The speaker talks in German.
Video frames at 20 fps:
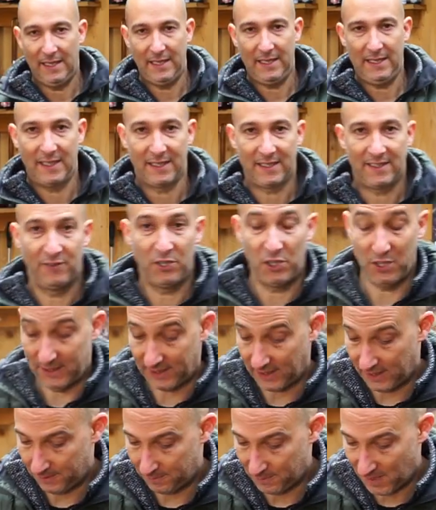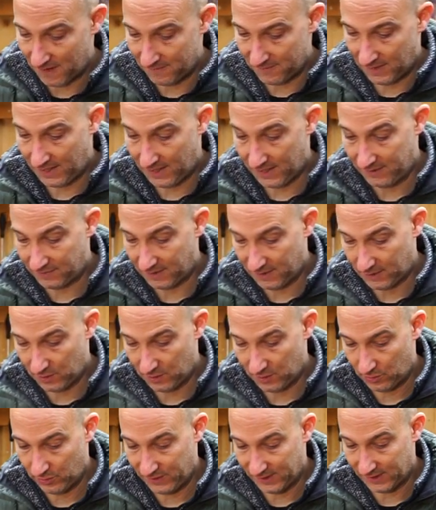In der Zwischenzeit machen wir einfach
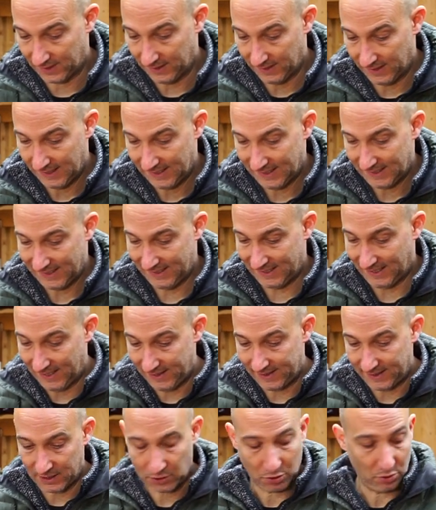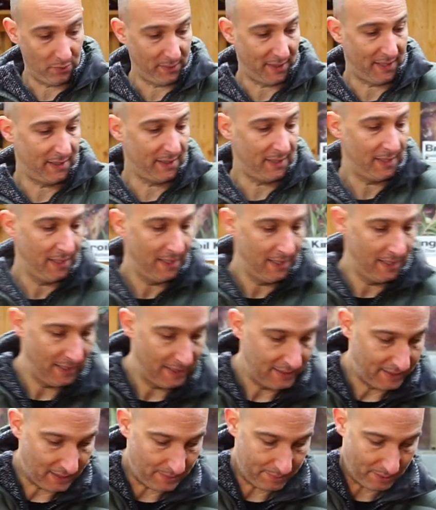unsere Salsa schon mal.
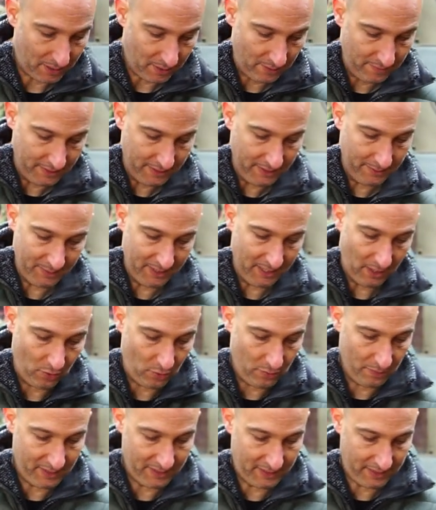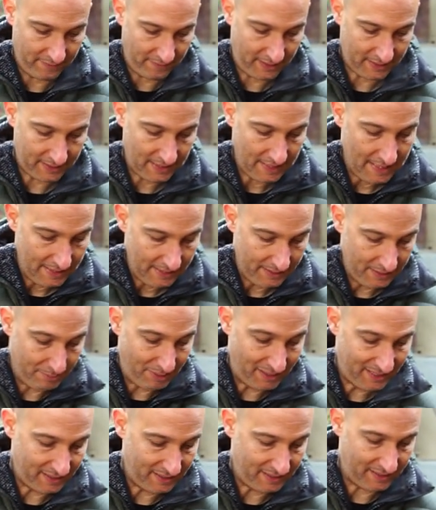Da braucht man nämlich auch ein bisschen was. Die
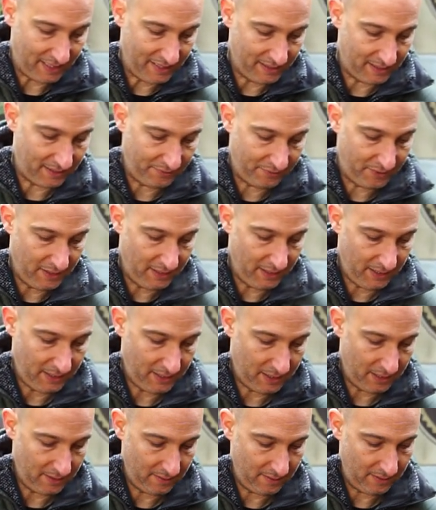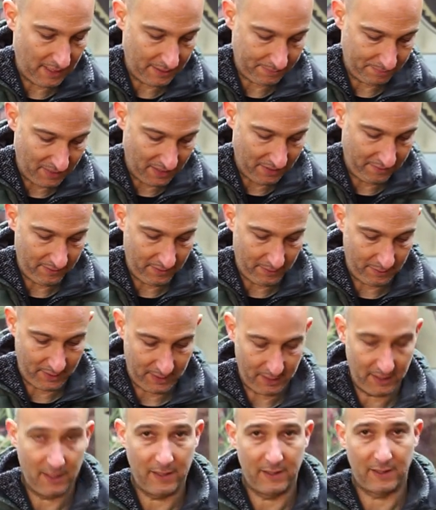beste Salsa, finde ich, hat man, wenn
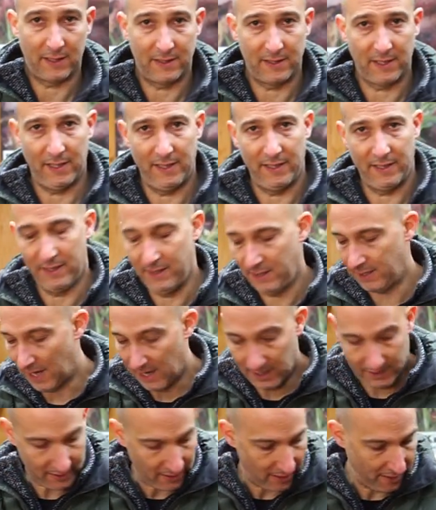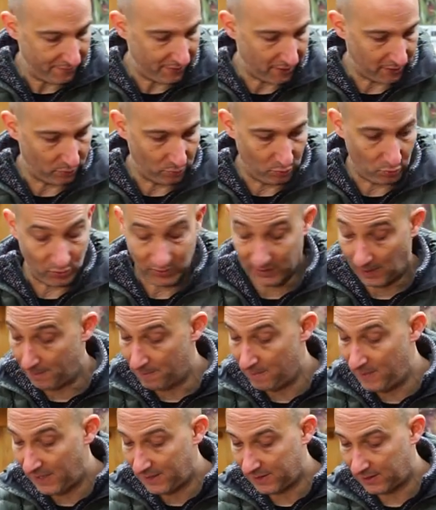man tatsächlich nicht alles einfach so
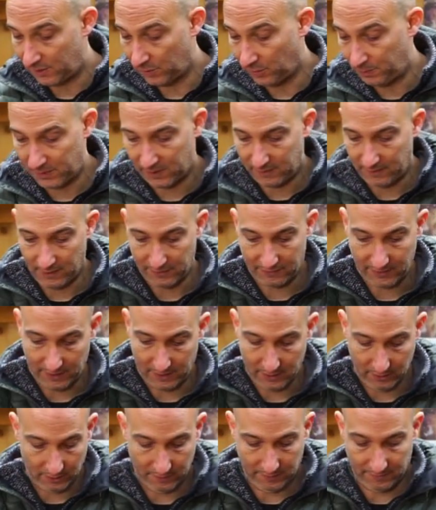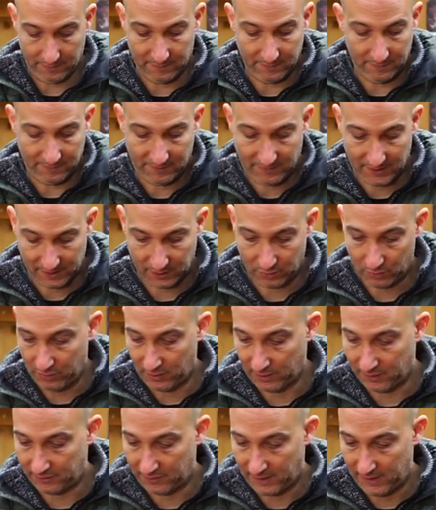zusammenmixt. Ups, wäre feiner fast
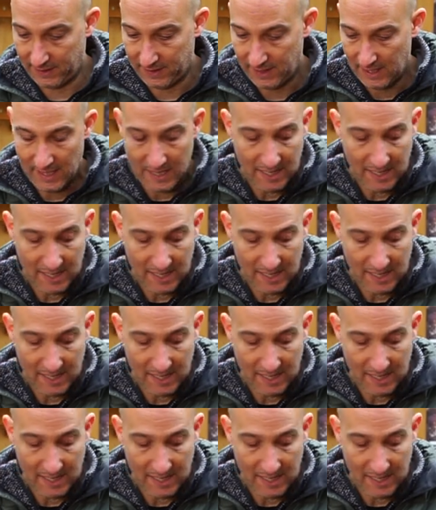runtergefallen.